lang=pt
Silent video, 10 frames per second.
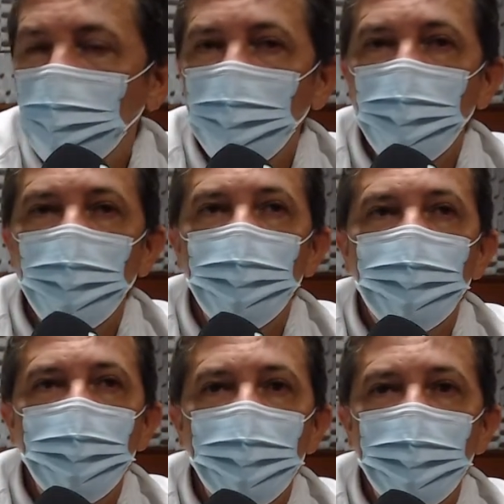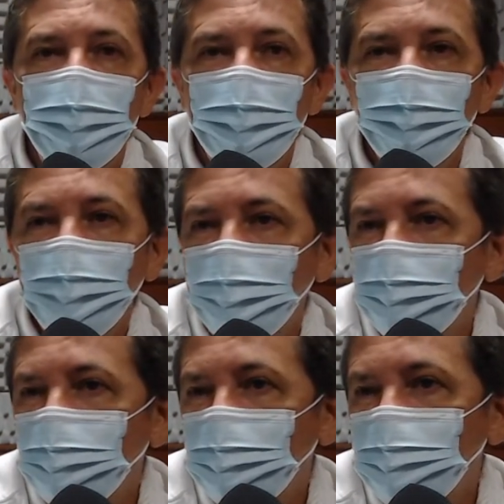Houve
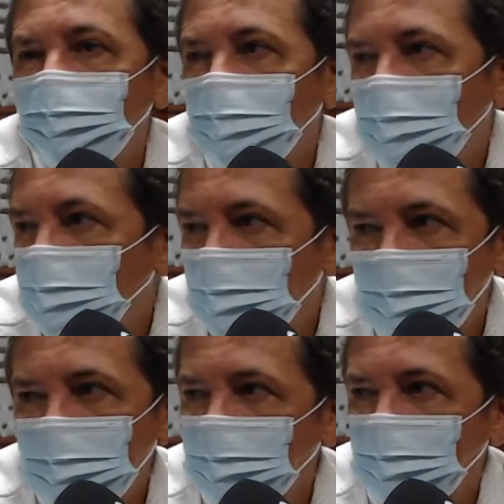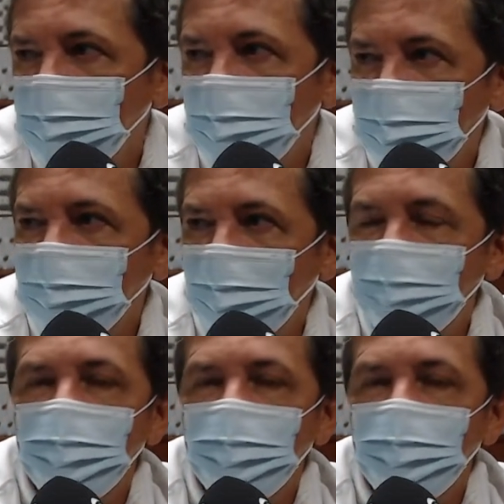alterações de valores, que você sabe